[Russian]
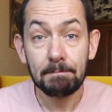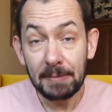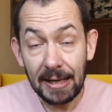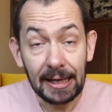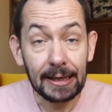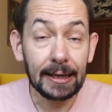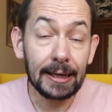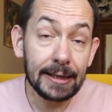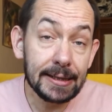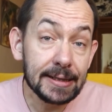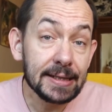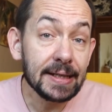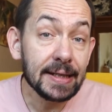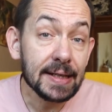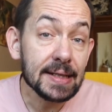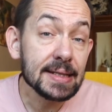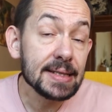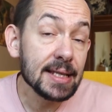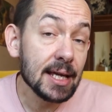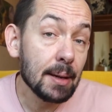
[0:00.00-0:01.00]
Какая
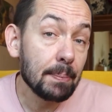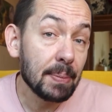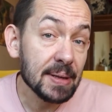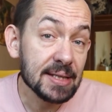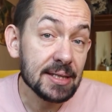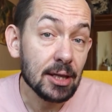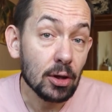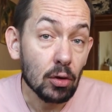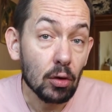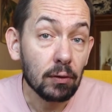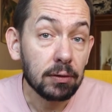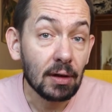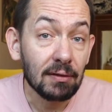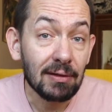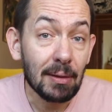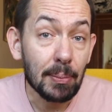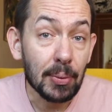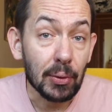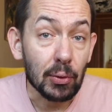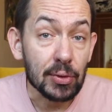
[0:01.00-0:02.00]
интересная постановка
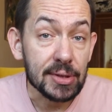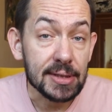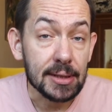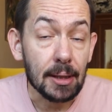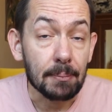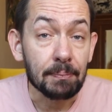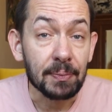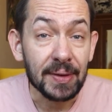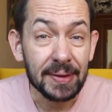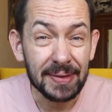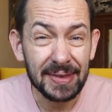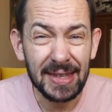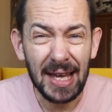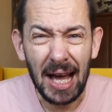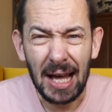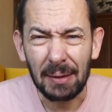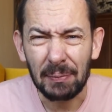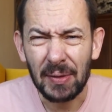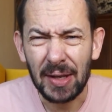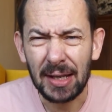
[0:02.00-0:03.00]
вопроса.
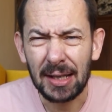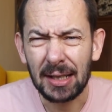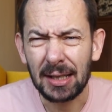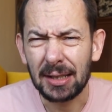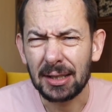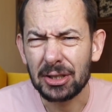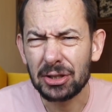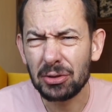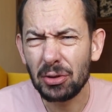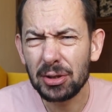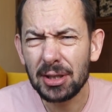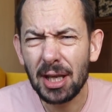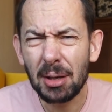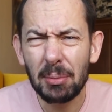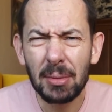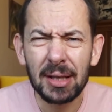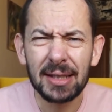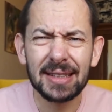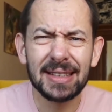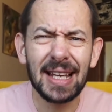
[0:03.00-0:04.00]
Да, а, что
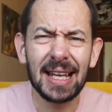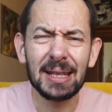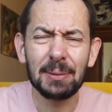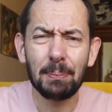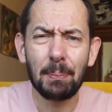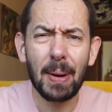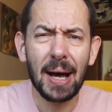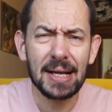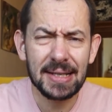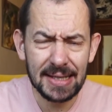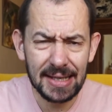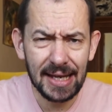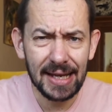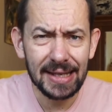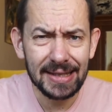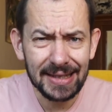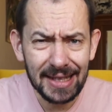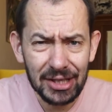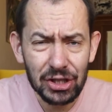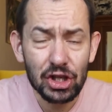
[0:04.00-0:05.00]
там Донбасс
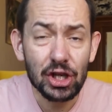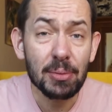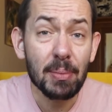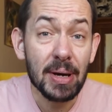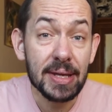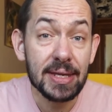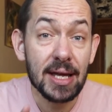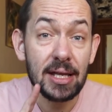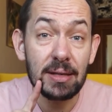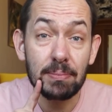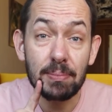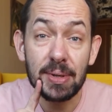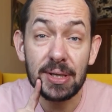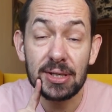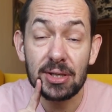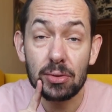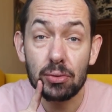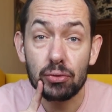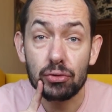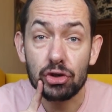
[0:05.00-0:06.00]
это чемодан
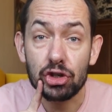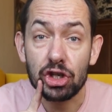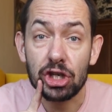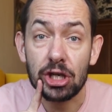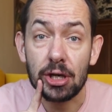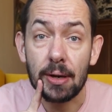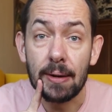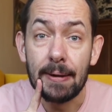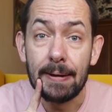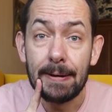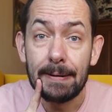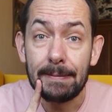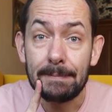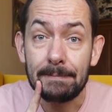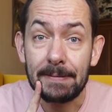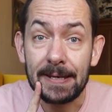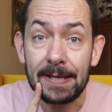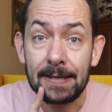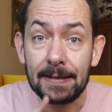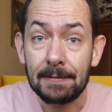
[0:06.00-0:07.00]
без ручки,
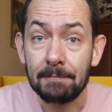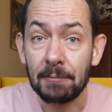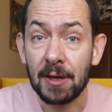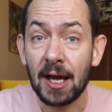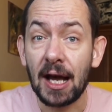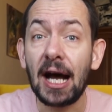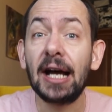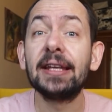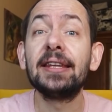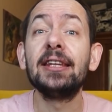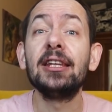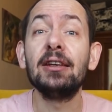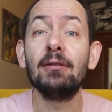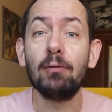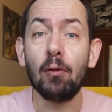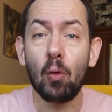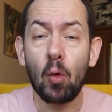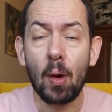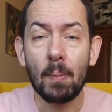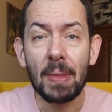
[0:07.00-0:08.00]
и от
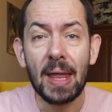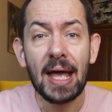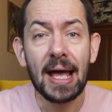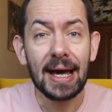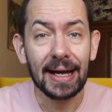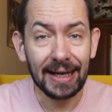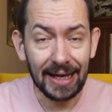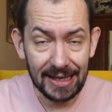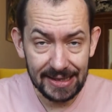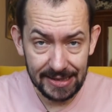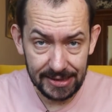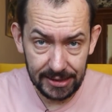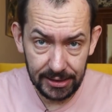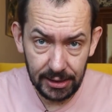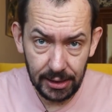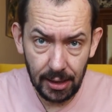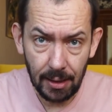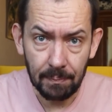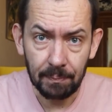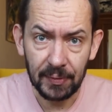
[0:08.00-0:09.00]
него
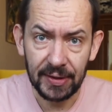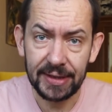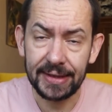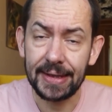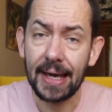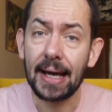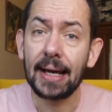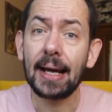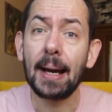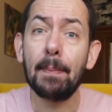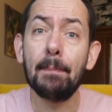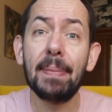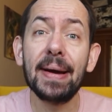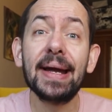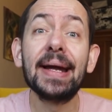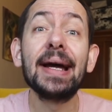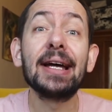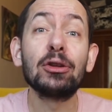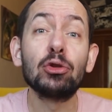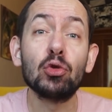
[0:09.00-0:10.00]
Россия якобы
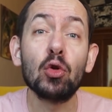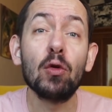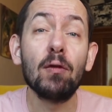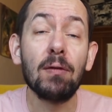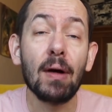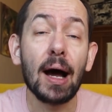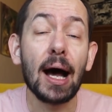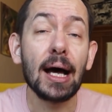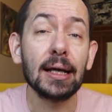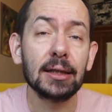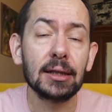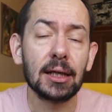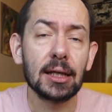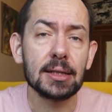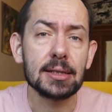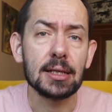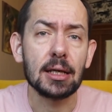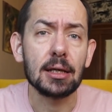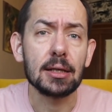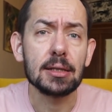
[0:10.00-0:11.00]
готова
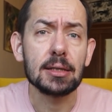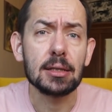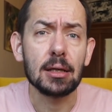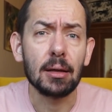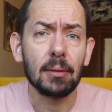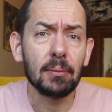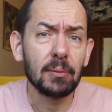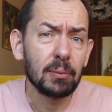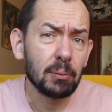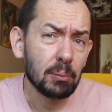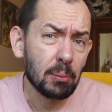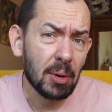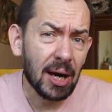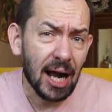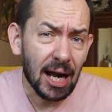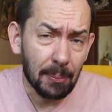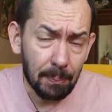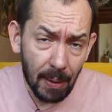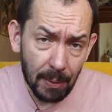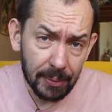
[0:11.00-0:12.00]
отказаться.
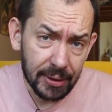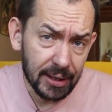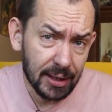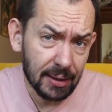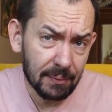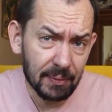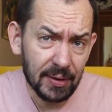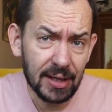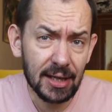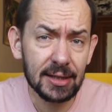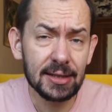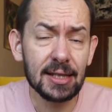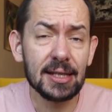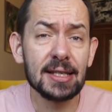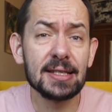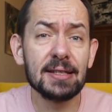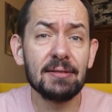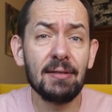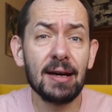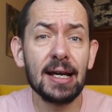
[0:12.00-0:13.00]
Как по мне, это
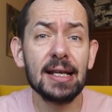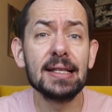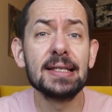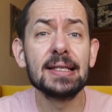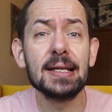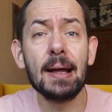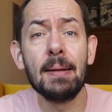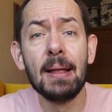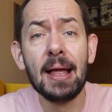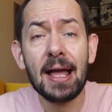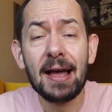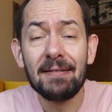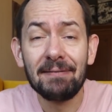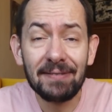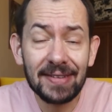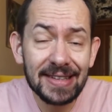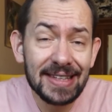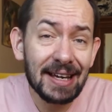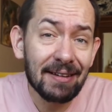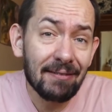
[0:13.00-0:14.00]
называется
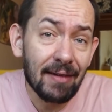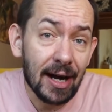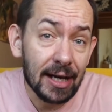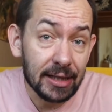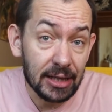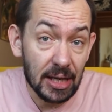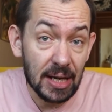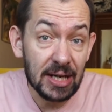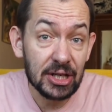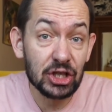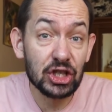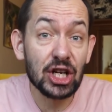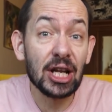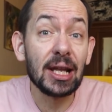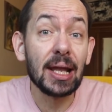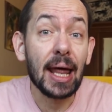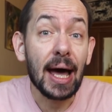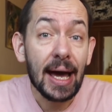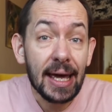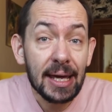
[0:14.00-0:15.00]
выдавать
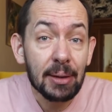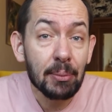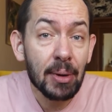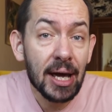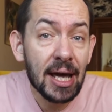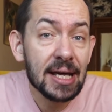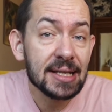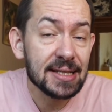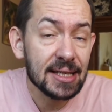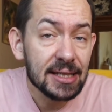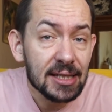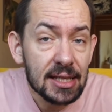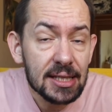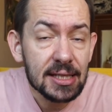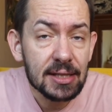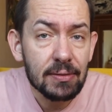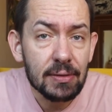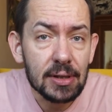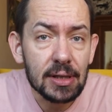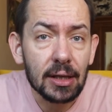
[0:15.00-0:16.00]
желаемое за
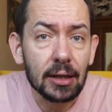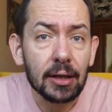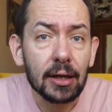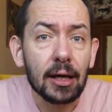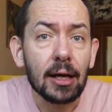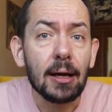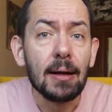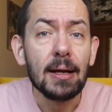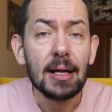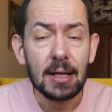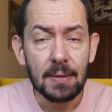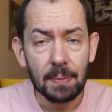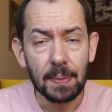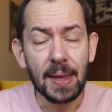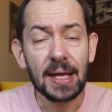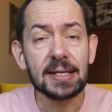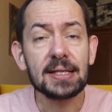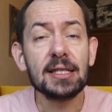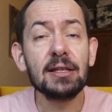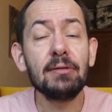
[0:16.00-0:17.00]
действительное.
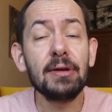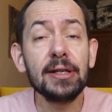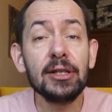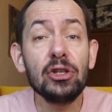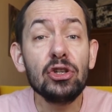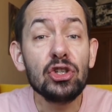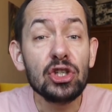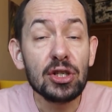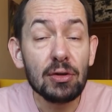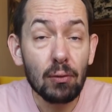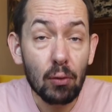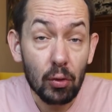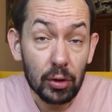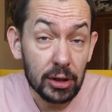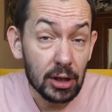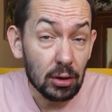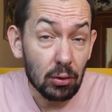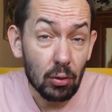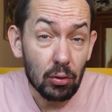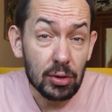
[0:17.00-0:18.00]
На основании чего
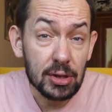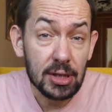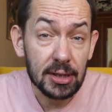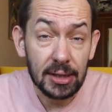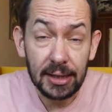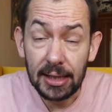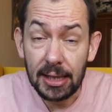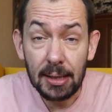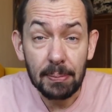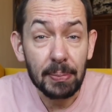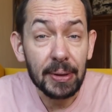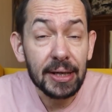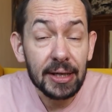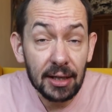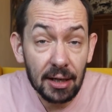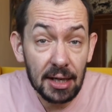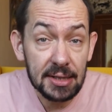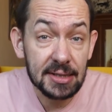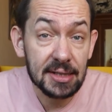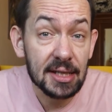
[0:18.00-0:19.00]
делаются такие
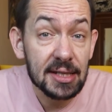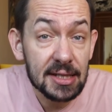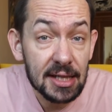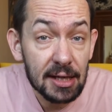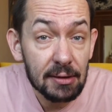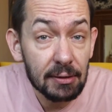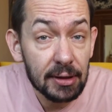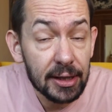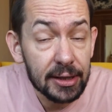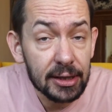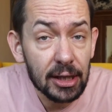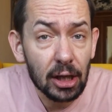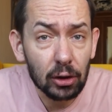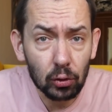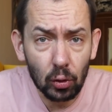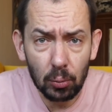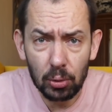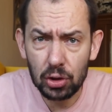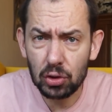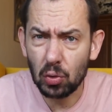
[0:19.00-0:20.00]
прекрасные заявления о
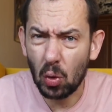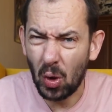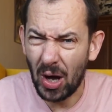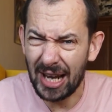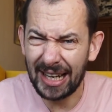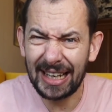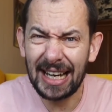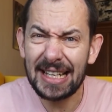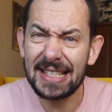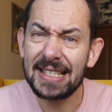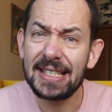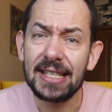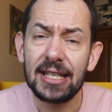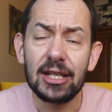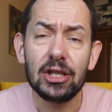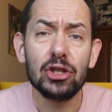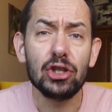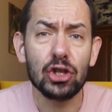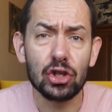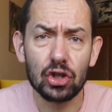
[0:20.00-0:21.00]
том, что
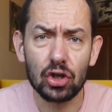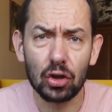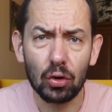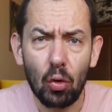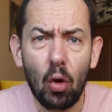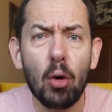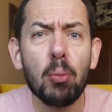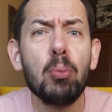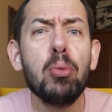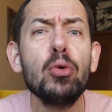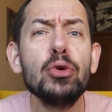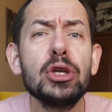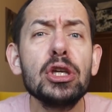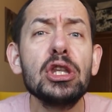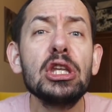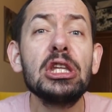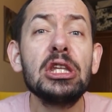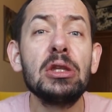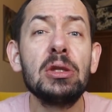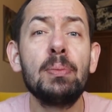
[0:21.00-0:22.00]
России тяжело,
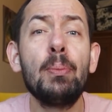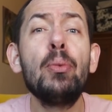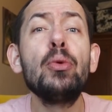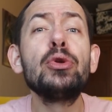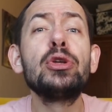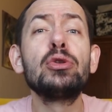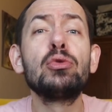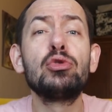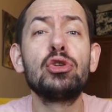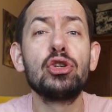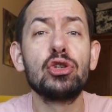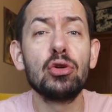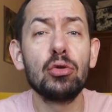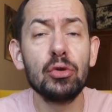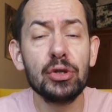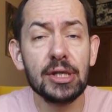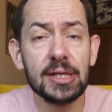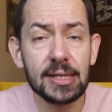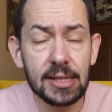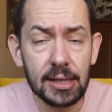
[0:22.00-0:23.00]
Путину, Путину
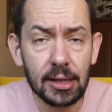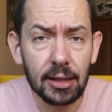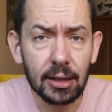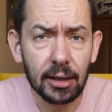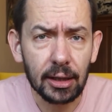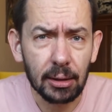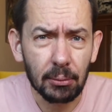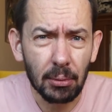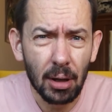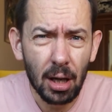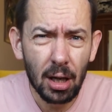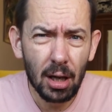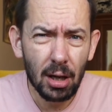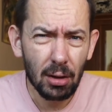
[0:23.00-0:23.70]
тяжело нести Крым.